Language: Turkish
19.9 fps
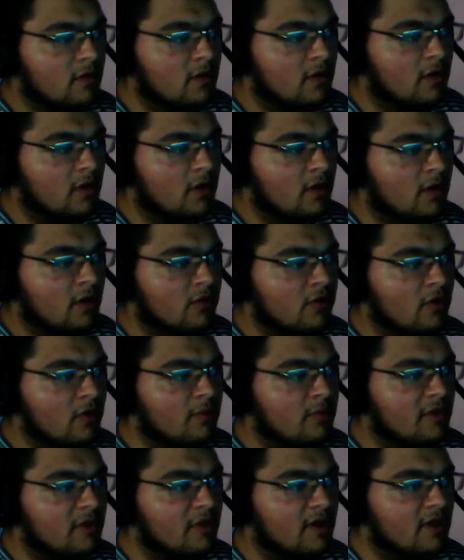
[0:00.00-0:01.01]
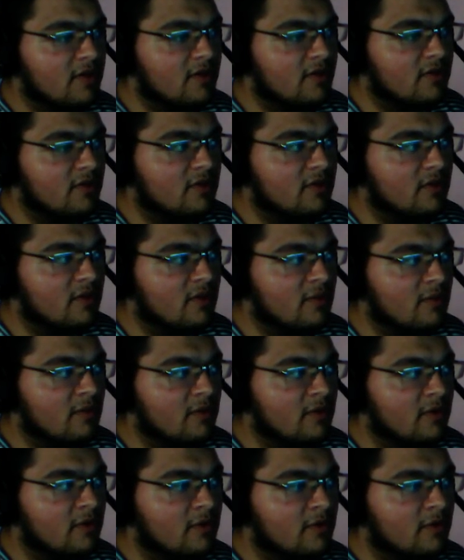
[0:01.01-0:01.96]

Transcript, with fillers: Acayip dikkatsizsin hem de.